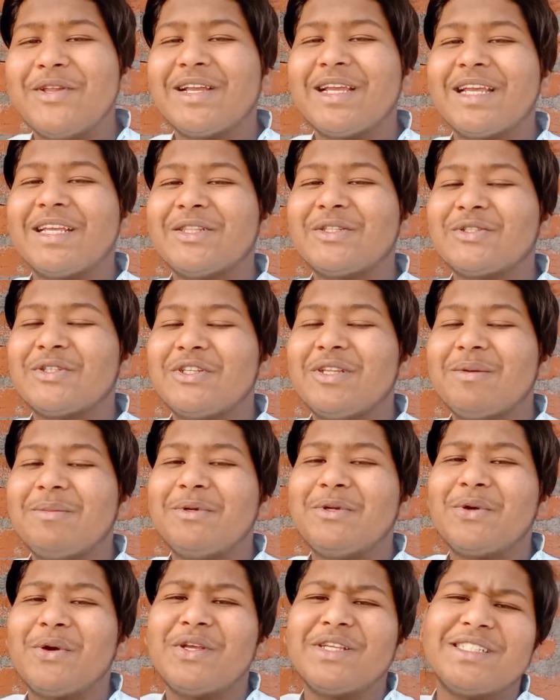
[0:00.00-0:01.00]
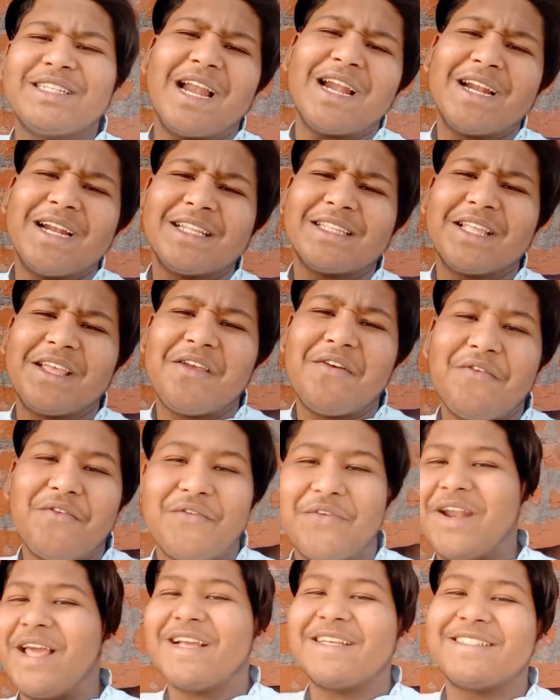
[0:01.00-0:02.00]
लेके तो चलिए वीडियो को स्टार्ट करते हैं
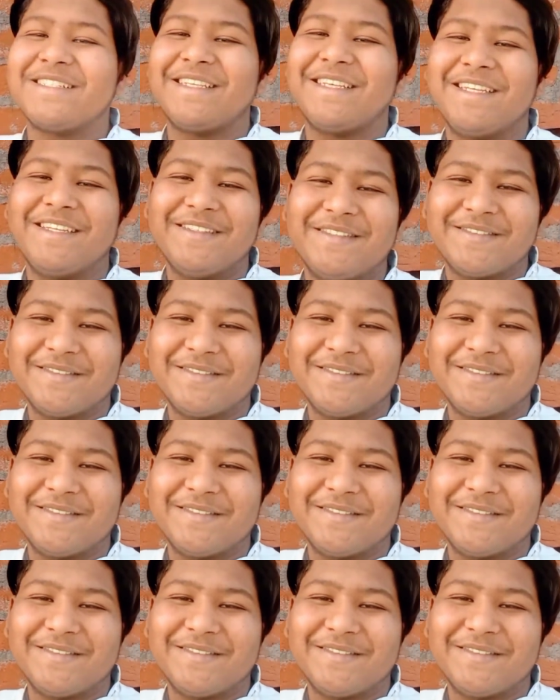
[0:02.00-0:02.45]
फटाक से